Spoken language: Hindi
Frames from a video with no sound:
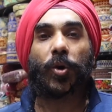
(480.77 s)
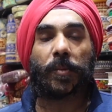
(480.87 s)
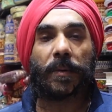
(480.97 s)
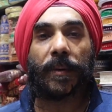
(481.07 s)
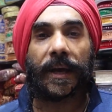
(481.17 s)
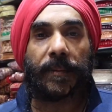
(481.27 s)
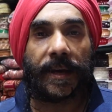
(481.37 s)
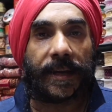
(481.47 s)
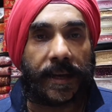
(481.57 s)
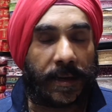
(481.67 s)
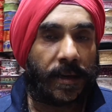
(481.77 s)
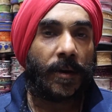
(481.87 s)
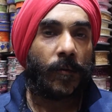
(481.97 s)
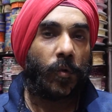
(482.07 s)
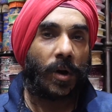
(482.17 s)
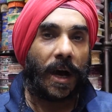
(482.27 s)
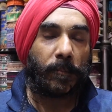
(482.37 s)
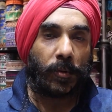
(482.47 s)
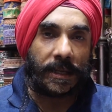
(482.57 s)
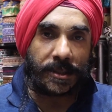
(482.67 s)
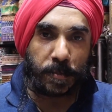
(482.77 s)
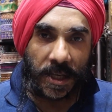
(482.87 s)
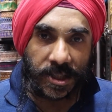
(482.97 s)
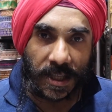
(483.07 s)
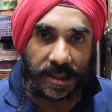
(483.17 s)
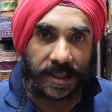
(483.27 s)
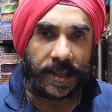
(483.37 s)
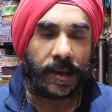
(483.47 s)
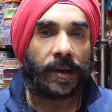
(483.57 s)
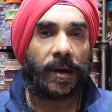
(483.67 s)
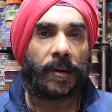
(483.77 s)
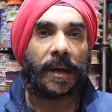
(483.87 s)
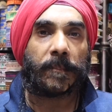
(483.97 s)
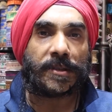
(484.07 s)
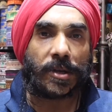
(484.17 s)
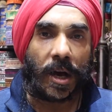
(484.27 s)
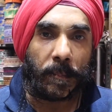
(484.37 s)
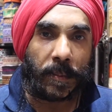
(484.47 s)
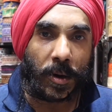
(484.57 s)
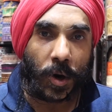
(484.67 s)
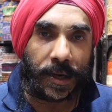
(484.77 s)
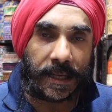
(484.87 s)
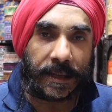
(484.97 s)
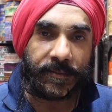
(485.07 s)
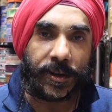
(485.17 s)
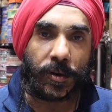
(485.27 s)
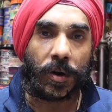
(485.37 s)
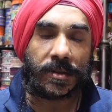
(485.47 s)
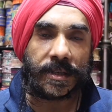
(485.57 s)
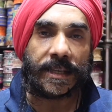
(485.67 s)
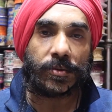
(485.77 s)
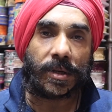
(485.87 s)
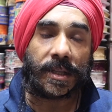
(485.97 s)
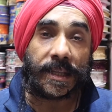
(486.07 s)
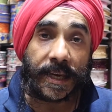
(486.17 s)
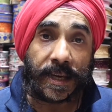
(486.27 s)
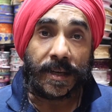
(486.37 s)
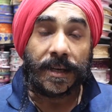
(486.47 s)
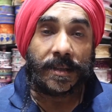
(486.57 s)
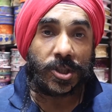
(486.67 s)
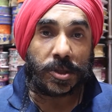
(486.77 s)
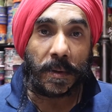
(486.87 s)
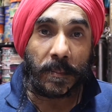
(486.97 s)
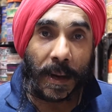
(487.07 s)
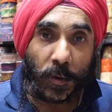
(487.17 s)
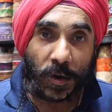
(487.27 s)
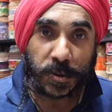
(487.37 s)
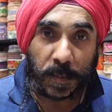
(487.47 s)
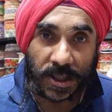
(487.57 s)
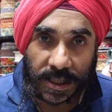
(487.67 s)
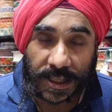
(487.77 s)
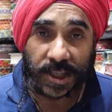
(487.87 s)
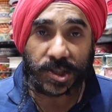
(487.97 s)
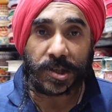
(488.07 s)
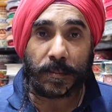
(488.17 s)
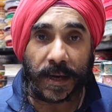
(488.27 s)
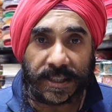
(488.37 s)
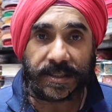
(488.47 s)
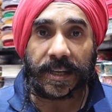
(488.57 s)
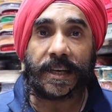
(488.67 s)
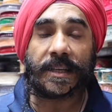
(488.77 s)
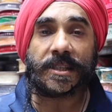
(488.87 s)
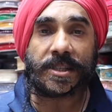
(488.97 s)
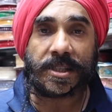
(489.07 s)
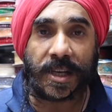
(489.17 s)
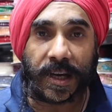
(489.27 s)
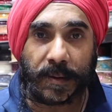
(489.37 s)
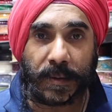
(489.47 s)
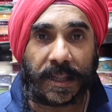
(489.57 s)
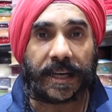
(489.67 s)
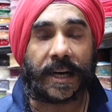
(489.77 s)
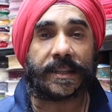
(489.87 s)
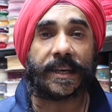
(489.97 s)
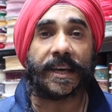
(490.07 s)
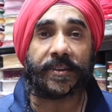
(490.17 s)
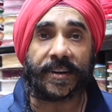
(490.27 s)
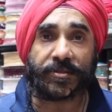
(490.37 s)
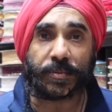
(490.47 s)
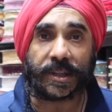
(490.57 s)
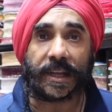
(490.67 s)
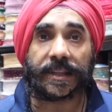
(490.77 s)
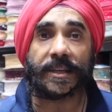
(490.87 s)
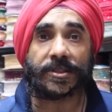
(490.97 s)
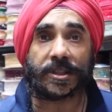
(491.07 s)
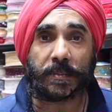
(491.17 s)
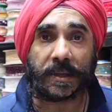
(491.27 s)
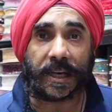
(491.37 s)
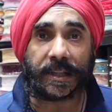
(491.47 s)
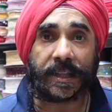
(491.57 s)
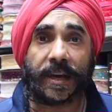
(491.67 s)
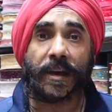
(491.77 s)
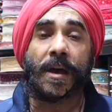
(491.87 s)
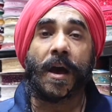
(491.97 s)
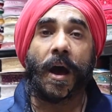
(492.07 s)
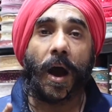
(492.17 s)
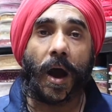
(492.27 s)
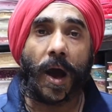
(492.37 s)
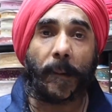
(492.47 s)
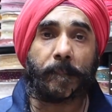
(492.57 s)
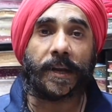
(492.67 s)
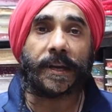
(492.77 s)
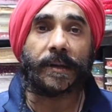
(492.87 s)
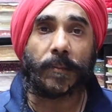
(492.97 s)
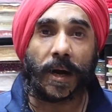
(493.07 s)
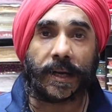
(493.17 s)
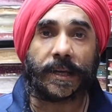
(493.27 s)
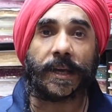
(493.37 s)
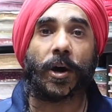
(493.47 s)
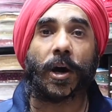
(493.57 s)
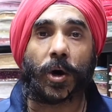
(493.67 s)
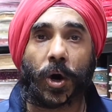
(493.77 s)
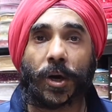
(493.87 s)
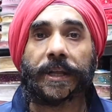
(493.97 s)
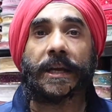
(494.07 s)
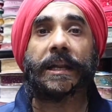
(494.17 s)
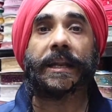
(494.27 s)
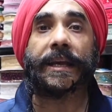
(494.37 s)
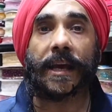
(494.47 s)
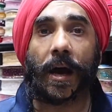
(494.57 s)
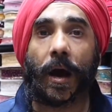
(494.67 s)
ब्रॉड में भाई बहन है हम्म, हम्म। वो आपके लिए स्पेशल चीजें हैं हमारे पास आपके अकॉर्डिंगली वीडियो कॉल्स अरेंज हो जाती है जिसमें हम आपको स्पेशली कस्टमाइज तरीके से सारा माल दिखाते हैं रेट्स बताते हैं चीज बताते हैं जी आपकी डिमांड के अकॉर्डिंगली